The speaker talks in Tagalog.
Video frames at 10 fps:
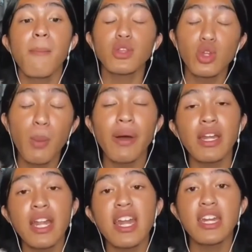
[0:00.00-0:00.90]
patuloy pa
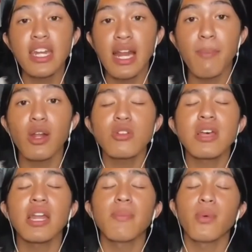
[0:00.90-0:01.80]
rin na naninira. Pero
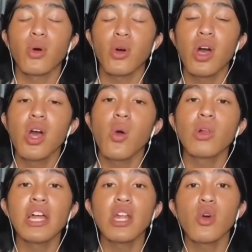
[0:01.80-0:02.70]
sana po,
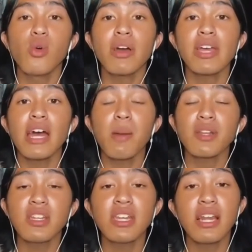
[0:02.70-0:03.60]
wala na hong mangyaring
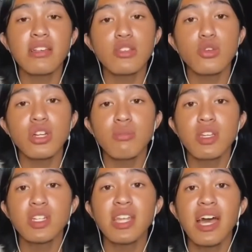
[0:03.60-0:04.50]
paninira sa social
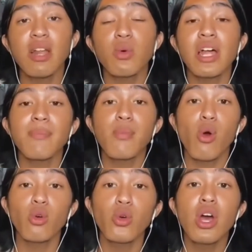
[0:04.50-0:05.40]
media dahil wala na po
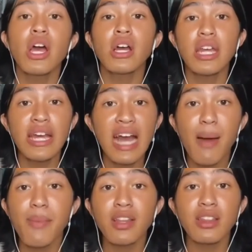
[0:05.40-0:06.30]
akong
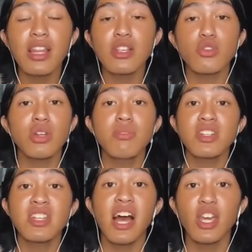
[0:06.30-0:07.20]
ginagamit na social
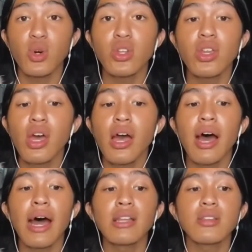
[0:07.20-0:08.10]
media sa ngayon.
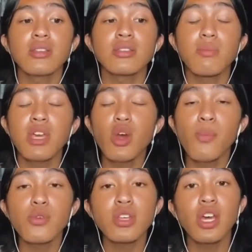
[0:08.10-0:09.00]
At sabihin ko
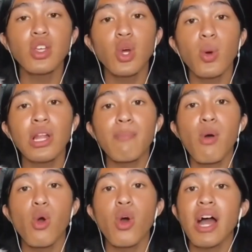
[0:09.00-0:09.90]
po sa inyo, wala
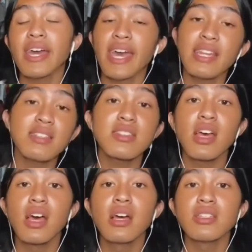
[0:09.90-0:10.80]
po akong against
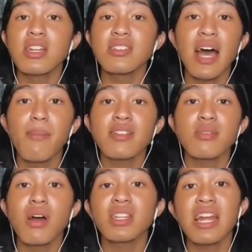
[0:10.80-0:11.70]
sinasabi
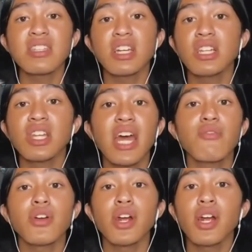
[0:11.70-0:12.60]
sa mga tricycle
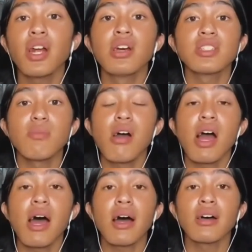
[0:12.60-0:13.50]
driver, sa
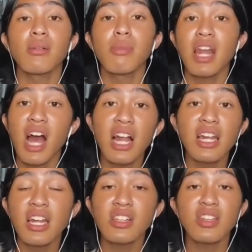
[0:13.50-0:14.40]
mga marangal
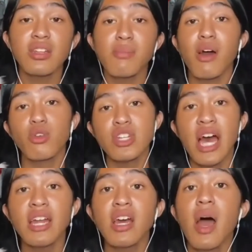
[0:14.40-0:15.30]
na nagtatrabaho
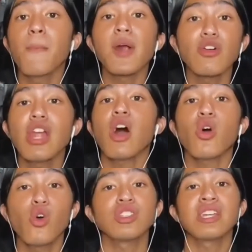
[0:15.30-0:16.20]
dyan. Proud
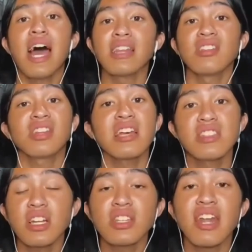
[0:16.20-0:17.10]
ako sa lahat ng
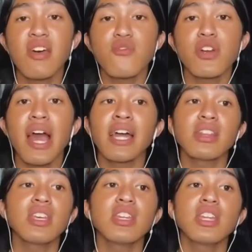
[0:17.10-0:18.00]
tricycle driver at
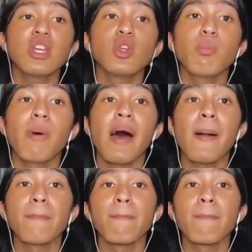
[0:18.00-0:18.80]
hindi nyo pa